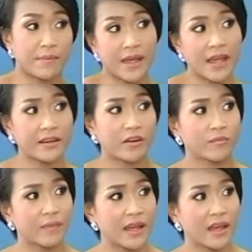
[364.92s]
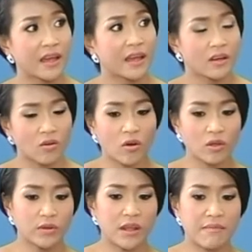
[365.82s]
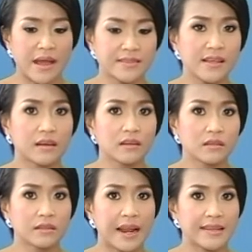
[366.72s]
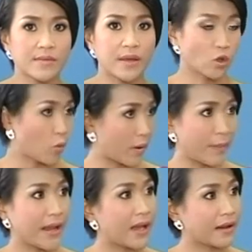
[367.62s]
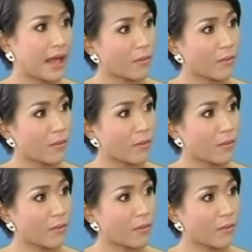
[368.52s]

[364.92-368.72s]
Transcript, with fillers: ะเภทเนี่ยน้องเป้ โคคิวเทนแม็กซ์เนี่ยคือทาราซีเมียทุกประเภทได้